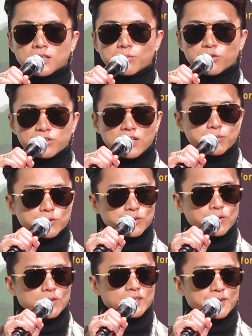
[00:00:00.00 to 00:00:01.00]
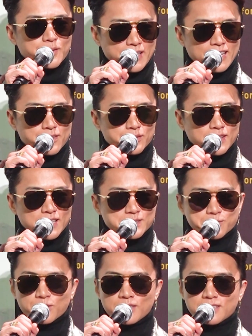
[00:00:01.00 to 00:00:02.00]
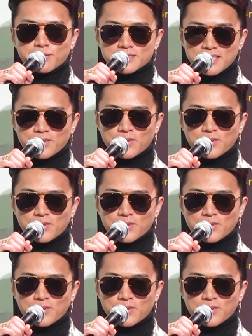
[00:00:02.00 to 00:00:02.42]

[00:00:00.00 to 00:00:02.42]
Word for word: 僕には僕の役割があるっていつも言ってますけ